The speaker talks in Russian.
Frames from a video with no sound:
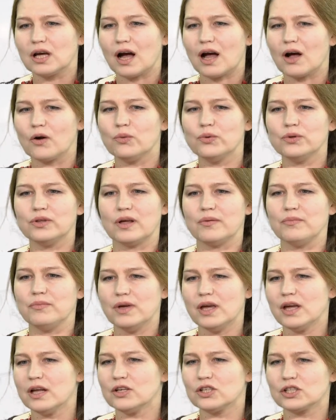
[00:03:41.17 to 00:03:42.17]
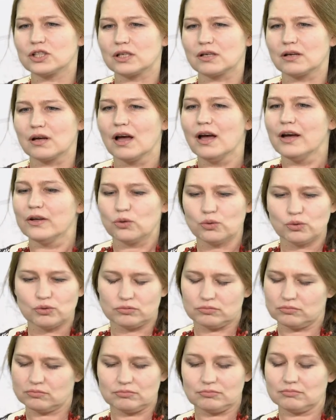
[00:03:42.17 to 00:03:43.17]
а какую-то меньше,
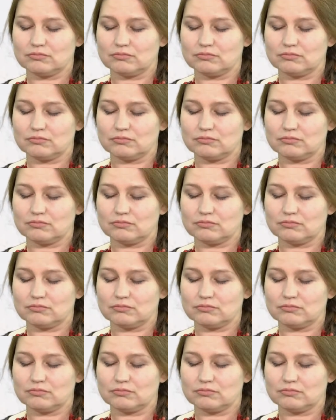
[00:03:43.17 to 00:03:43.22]
ну,